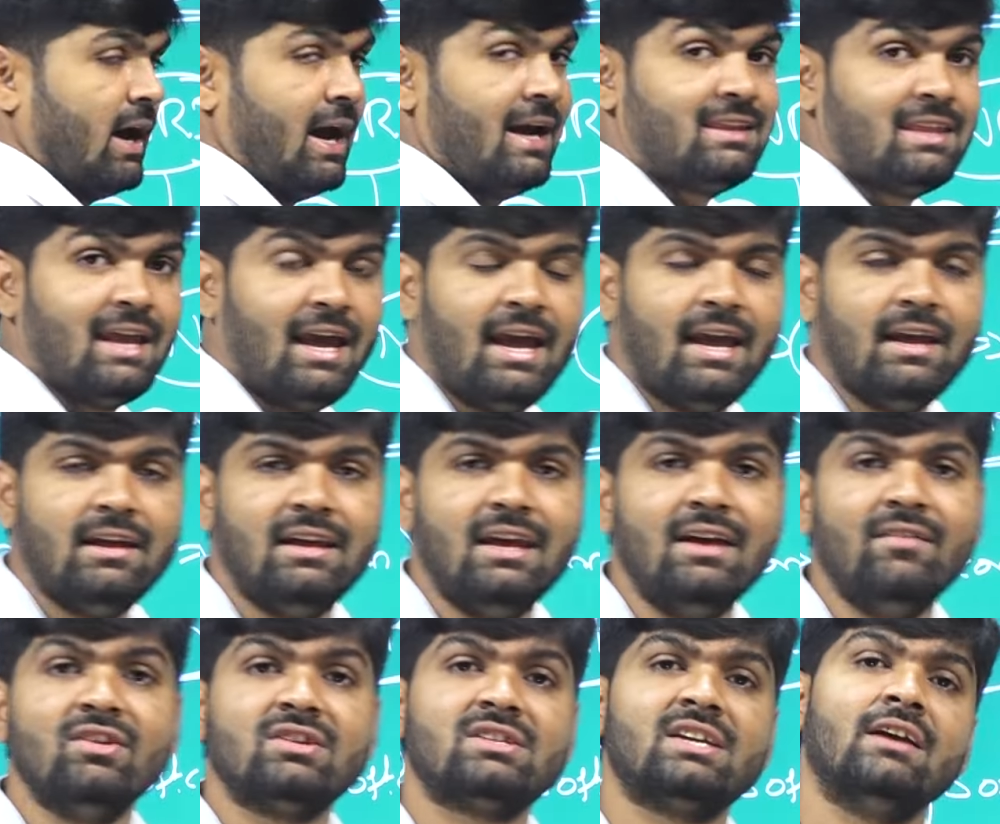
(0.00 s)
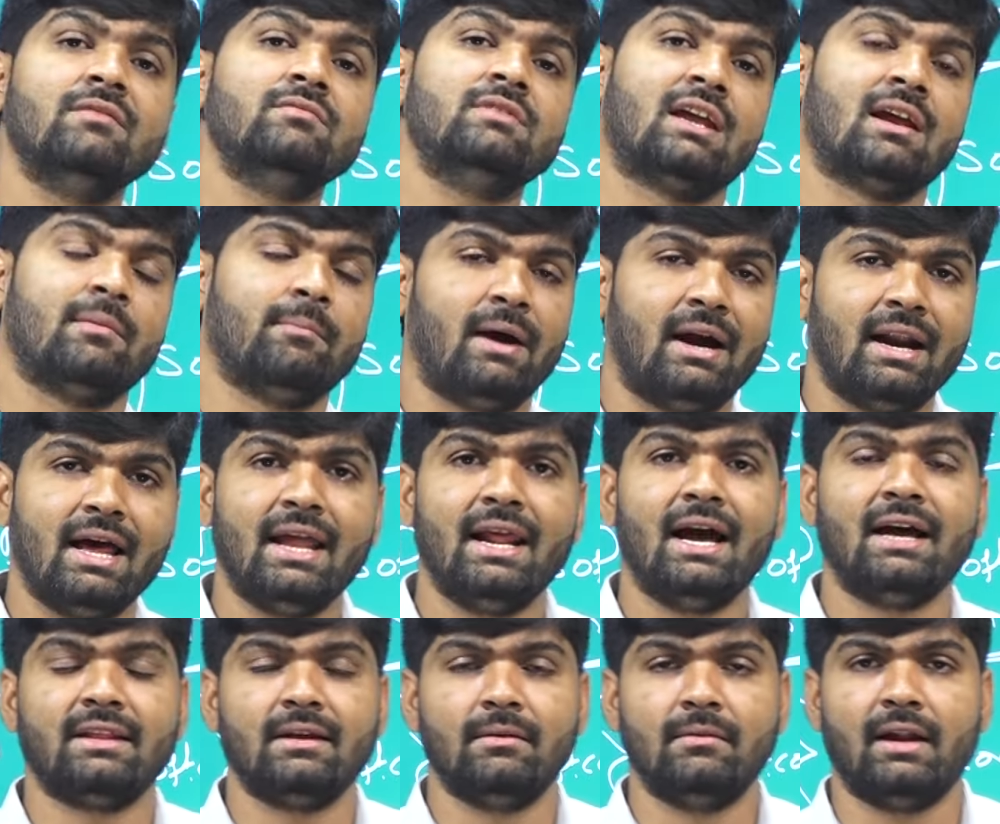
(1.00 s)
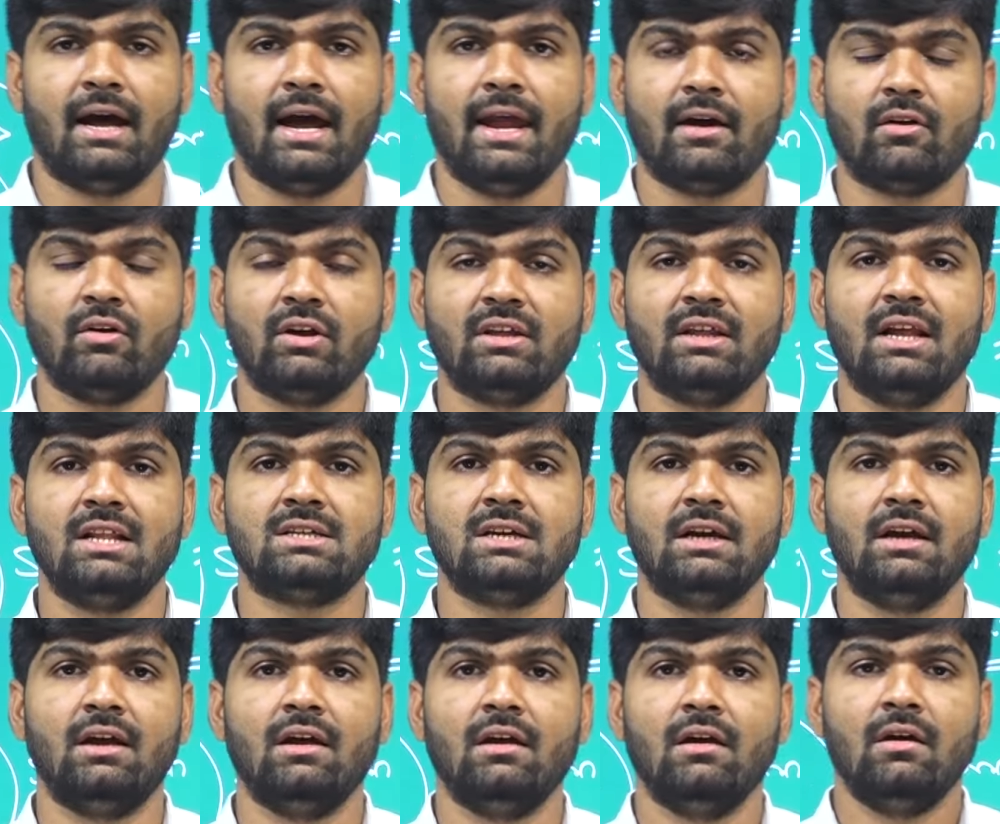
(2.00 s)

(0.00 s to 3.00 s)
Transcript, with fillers: అయితే ఈ విషయం జర బడా నాయకుడికి తెలిసి